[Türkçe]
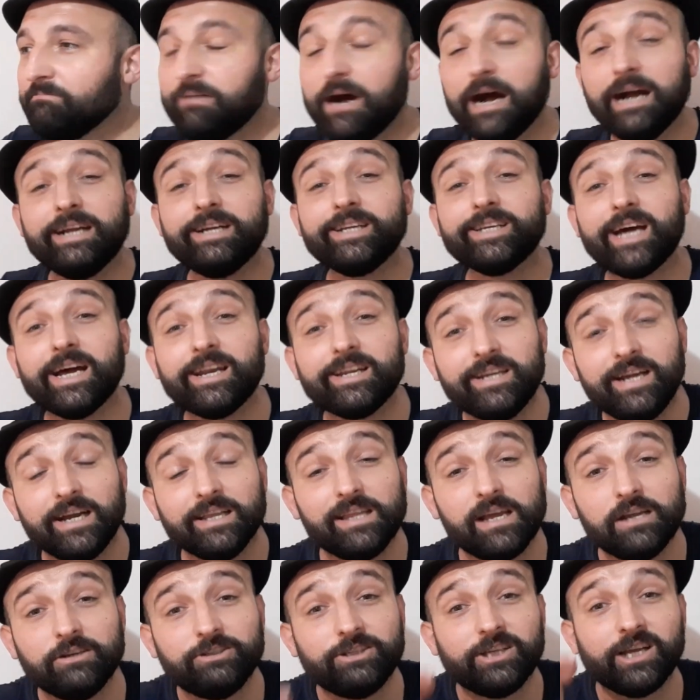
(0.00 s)
Bakın
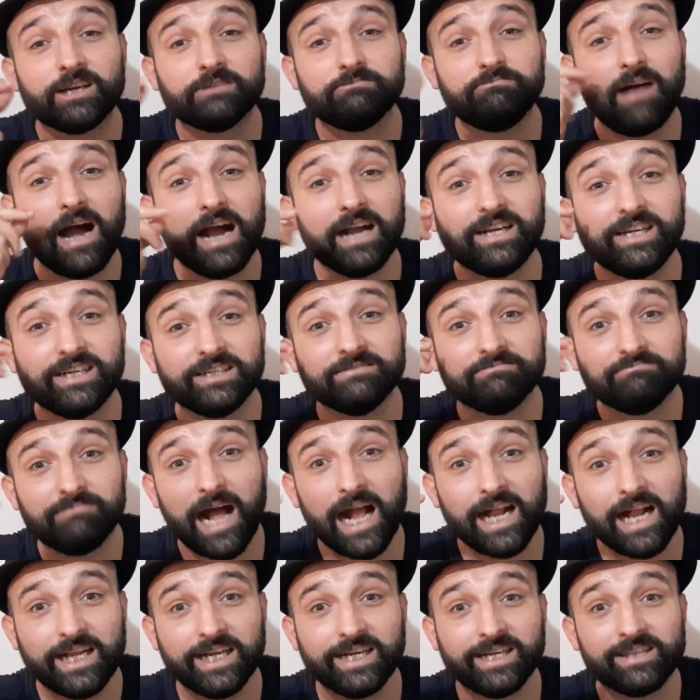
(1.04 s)
arkadaşlar bakın
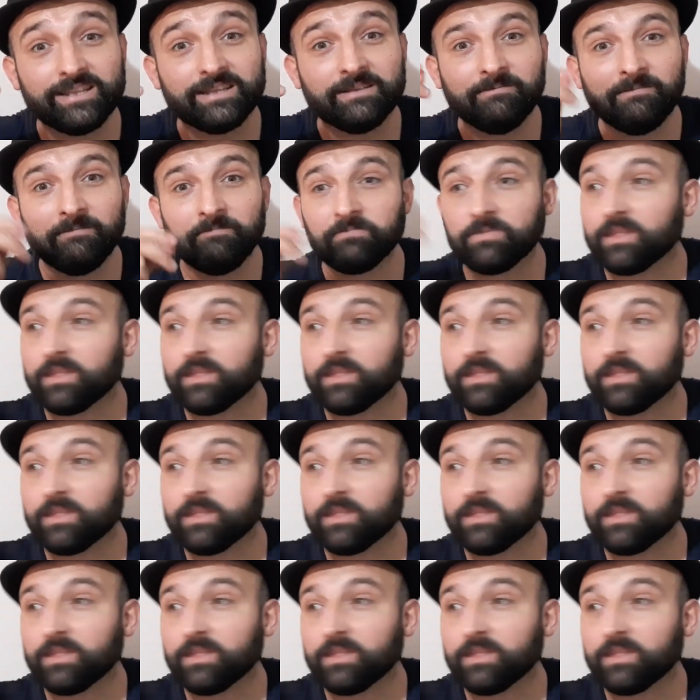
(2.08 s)
bakın.